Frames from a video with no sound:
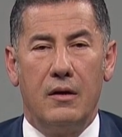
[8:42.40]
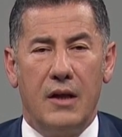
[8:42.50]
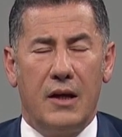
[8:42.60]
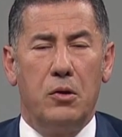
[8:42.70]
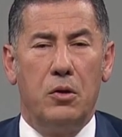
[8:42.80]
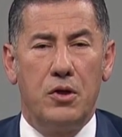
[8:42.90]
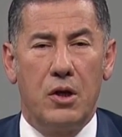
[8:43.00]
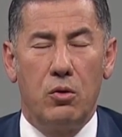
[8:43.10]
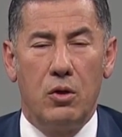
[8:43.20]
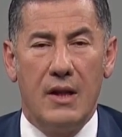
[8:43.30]

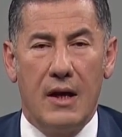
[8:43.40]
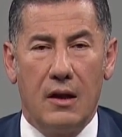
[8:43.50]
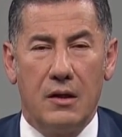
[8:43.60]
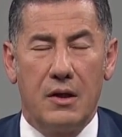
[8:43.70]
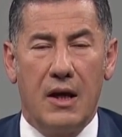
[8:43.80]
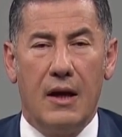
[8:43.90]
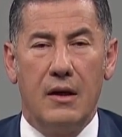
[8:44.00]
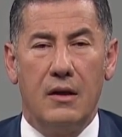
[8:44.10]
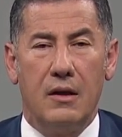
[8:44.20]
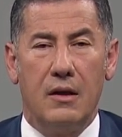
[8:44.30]
teknolojik ürünler
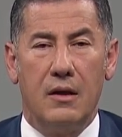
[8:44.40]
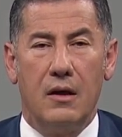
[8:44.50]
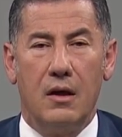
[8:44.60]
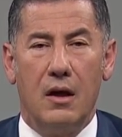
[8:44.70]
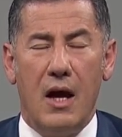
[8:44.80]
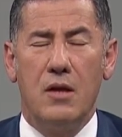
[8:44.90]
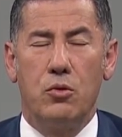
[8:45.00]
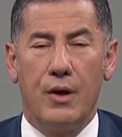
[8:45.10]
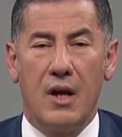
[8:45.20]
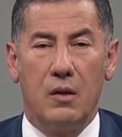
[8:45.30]
alırken
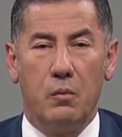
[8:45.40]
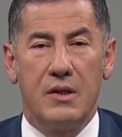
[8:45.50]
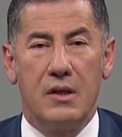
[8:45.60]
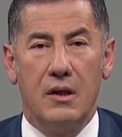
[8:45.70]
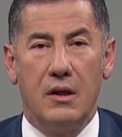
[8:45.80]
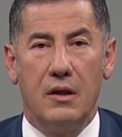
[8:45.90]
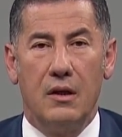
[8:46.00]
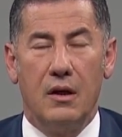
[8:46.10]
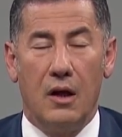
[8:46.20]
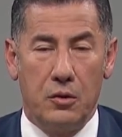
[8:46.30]
en donanımlısını
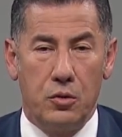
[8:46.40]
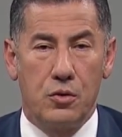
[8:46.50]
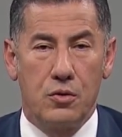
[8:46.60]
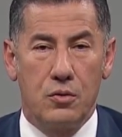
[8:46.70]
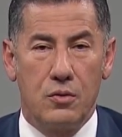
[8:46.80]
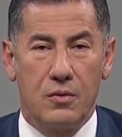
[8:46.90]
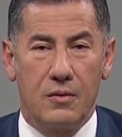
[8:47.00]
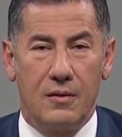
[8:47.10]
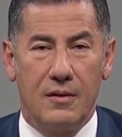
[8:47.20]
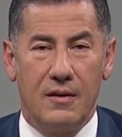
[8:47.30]

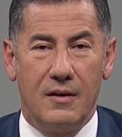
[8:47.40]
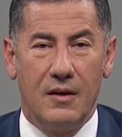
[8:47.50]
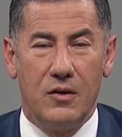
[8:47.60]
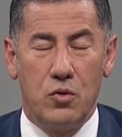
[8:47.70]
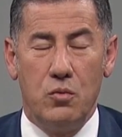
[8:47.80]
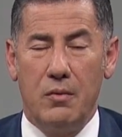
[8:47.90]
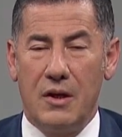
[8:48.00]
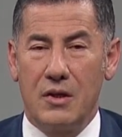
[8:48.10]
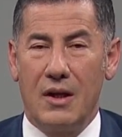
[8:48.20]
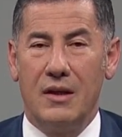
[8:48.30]
alıyorsunuz.
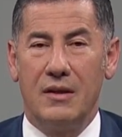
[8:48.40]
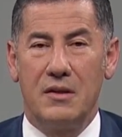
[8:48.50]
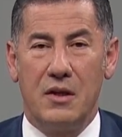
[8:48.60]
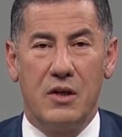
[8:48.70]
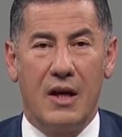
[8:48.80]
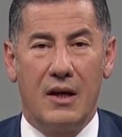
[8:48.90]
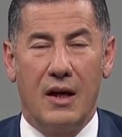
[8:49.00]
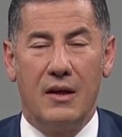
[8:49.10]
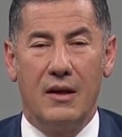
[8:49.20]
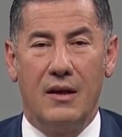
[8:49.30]
Cumhurbaşkanlığı
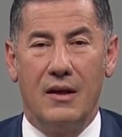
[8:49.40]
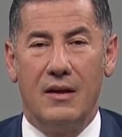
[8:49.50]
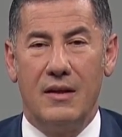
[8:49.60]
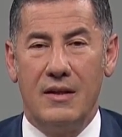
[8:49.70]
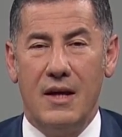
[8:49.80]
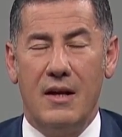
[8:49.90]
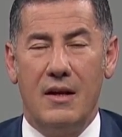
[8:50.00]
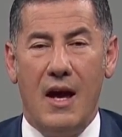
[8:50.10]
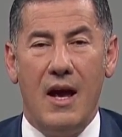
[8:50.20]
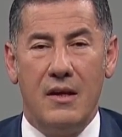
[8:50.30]
seçerken
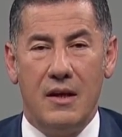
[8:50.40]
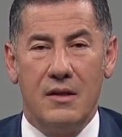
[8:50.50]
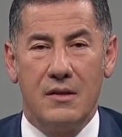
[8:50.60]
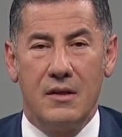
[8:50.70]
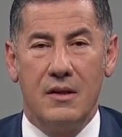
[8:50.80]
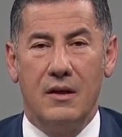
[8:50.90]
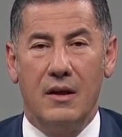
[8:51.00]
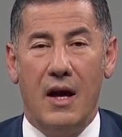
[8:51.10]
neden en yenisini,